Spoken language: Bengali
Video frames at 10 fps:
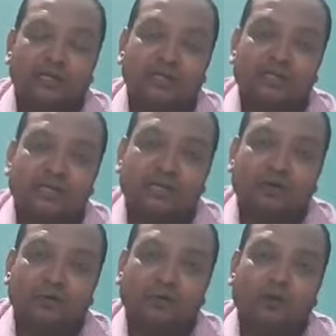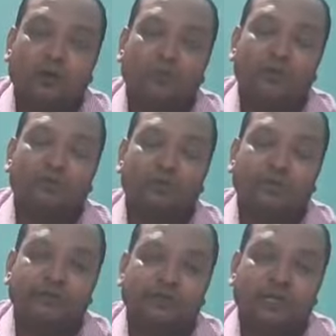নীল সাদা হলদে রকমের কুঁড়ি
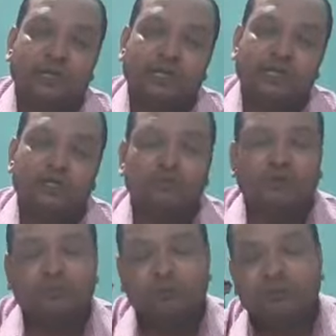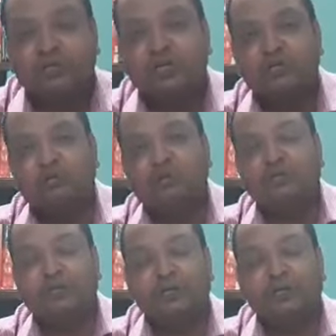কিছুদিনের মধ্যেই সেই কুঁড়ি